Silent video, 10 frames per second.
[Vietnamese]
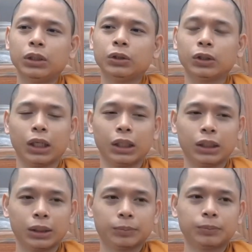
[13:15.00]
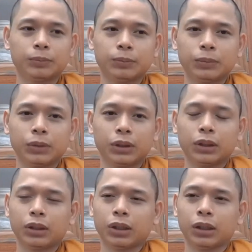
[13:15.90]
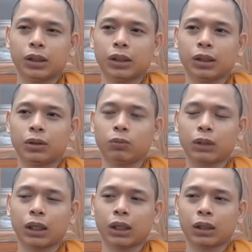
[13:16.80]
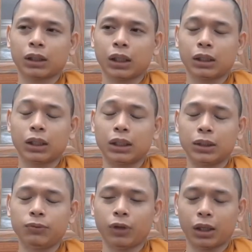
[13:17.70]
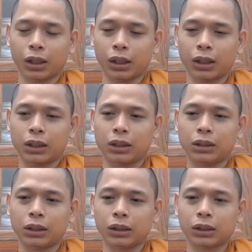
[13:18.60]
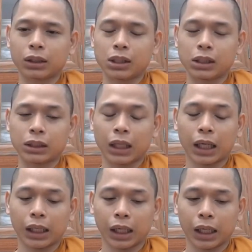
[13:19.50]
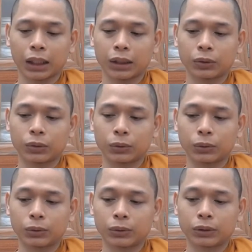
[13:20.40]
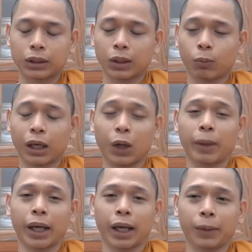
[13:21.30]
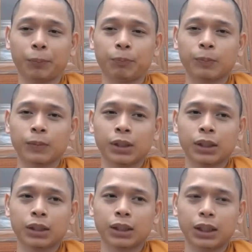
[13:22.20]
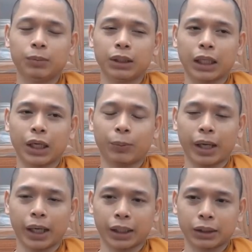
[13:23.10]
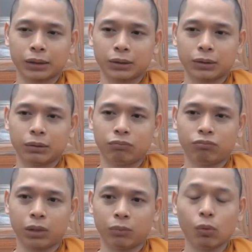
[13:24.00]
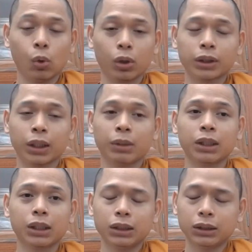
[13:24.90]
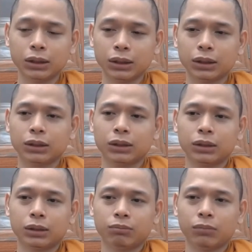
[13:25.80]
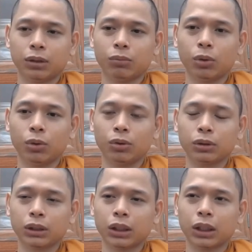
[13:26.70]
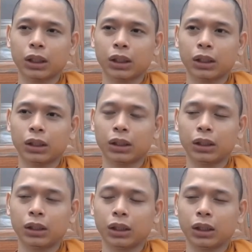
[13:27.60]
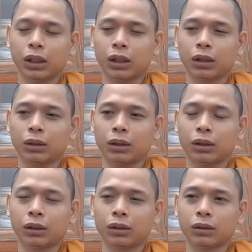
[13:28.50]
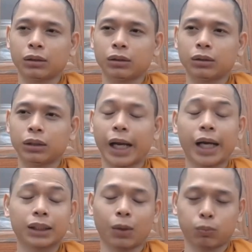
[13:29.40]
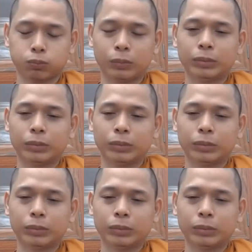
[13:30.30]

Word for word: cho nên á, à, à, chúng ta có thể nghĩ về những cái sự tai hại của cái lòng ngạo mạn khi mình ngạo mạn mình buông cái lời bất kính mình buông cái lời à, ác độc